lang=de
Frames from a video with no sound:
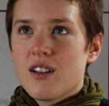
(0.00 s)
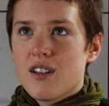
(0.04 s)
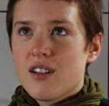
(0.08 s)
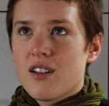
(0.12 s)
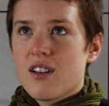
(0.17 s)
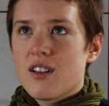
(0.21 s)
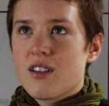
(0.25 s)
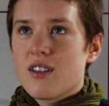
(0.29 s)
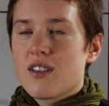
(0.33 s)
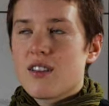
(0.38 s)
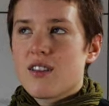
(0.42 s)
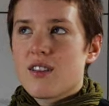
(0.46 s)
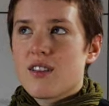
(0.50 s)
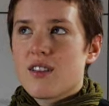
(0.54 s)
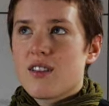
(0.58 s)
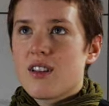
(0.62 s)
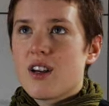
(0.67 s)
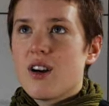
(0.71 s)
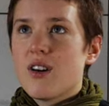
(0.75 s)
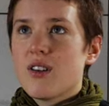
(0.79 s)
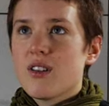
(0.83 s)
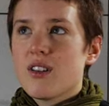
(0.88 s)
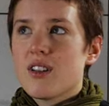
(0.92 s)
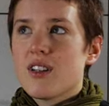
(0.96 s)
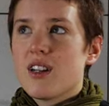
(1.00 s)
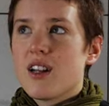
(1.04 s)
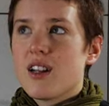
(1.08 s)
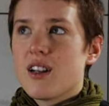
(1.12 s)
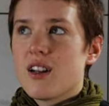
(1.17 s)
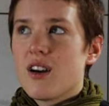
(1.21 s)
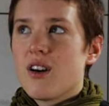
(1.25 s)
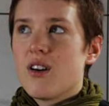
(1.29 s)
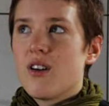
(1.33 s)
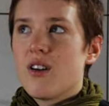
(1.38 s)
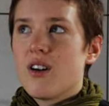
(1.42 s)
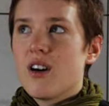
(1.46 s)
das tauchte dann
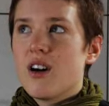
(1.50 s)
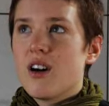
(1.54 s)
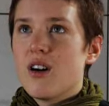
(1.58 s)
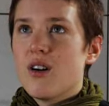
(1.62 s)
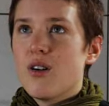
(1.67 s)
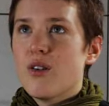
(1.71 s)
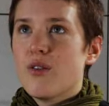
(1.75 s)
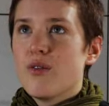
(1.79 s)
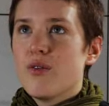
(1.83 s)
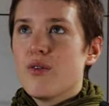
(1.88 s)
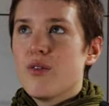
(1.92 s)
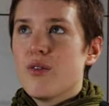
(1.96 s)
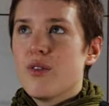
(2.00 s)
auch auf.